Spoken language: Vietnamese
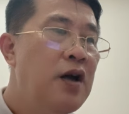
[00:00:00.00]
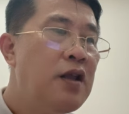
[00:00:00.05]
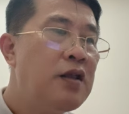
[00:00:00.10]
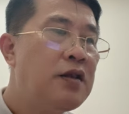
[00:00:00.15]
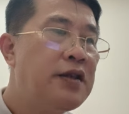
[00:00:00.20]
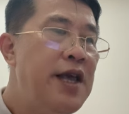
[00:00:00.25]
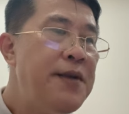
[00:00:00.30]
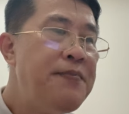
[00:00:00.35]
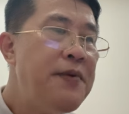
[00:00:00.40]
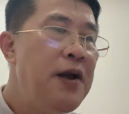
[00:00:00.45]

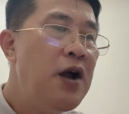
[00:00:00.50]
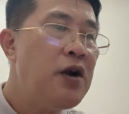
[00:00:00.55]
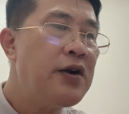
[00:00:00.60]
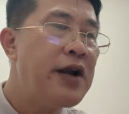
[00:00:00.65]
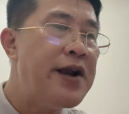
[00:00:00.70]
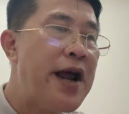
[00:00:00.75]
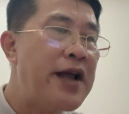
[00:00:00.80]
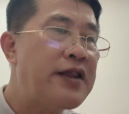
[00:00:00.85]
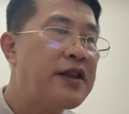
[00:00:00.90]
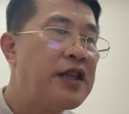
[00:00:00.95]
Tiếp để
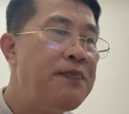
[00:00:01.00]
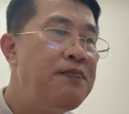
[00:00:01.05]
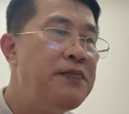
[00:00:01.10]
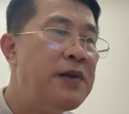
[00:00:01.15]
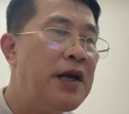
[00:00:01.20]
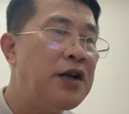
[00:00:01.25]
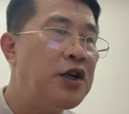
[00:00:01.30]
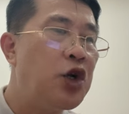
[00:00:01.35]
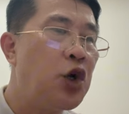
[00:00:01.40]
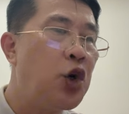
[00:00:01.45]
đã tiếp
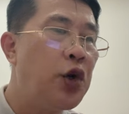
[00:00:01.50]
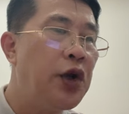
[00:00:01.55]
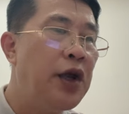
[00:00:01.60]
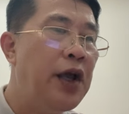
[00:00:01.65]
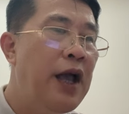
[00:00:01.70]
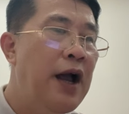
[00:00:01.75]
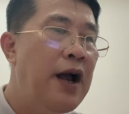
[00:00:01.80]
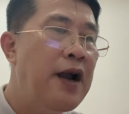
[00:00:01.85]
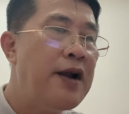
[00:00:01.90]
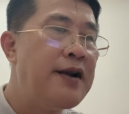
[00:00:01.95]
nhận rồi,
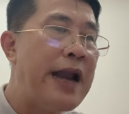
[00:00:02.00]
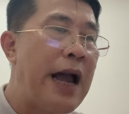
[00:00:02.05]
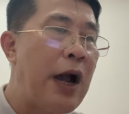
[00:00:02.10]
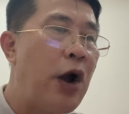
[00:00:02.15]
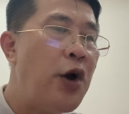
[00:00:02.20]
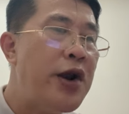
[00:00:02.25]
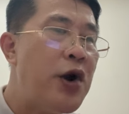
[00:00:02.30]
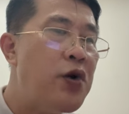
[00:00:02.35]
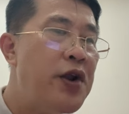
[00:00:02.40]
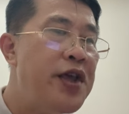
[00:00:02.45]
nào có
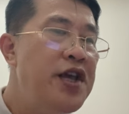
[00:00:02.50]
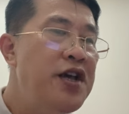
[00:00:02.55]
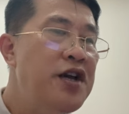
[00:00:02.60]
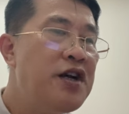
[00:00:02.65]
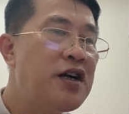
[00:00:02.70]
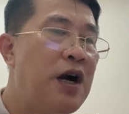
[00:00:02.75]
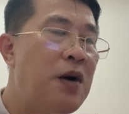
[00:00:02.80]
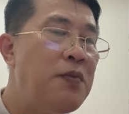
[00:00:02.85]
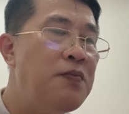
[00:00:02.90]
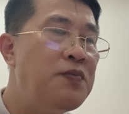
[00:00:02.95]
đạo lý
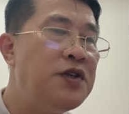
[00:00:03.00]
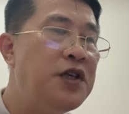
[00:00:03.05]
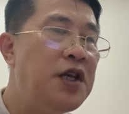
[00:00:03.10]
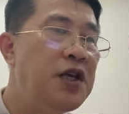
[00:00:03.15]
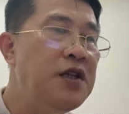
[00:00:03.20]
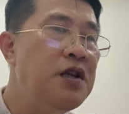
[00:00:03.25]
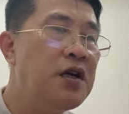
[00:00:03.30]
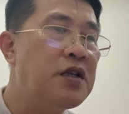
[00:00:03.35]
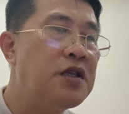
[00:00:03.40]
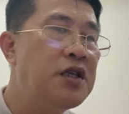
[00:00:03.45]
không
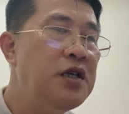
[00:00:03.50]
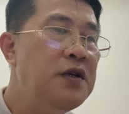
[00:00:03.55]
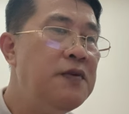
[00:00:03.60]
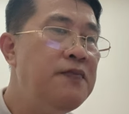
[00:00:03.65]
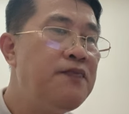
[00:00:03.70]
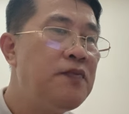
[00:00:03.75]
chiếm được chứ.